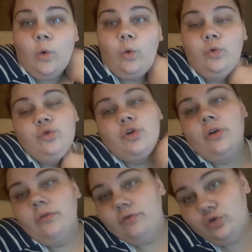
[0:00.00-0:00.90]
Und
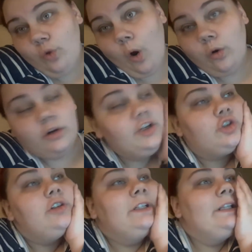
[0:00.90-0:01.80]
wieso auch
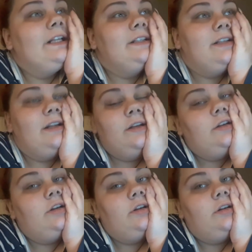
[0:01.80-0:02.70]
nicht? Dann
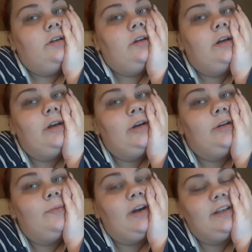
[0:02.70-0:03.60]
äh,
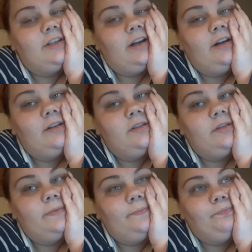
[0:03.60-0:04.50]
mache ich halt
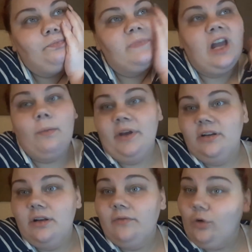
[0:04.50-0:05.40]
ähm, ab
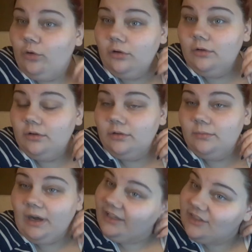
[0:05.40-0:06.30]
Ende der Woche
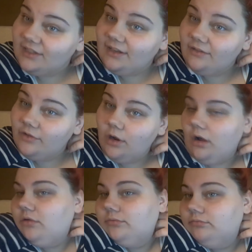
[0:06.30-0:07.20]
äh, mache ich das halt
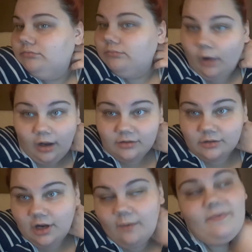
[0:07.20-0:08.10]
wieder. Man kann
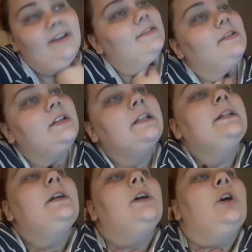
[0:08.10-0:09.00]
sich ja abwechseln.
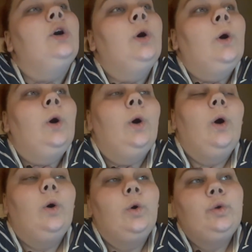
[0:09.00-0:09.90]

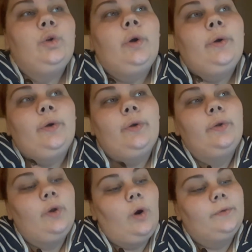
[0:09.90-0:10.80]
Und
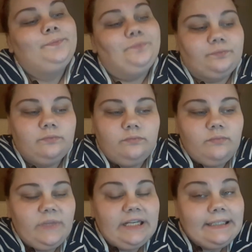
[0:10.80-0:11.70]
ja,
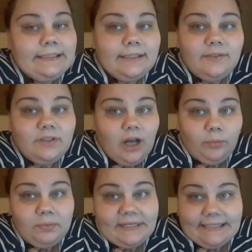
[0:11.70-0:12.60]
ich sitze wieder
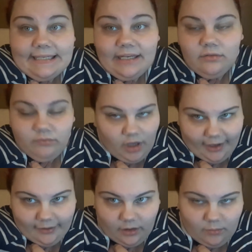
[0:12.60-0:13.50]
am PC, wie eigentlich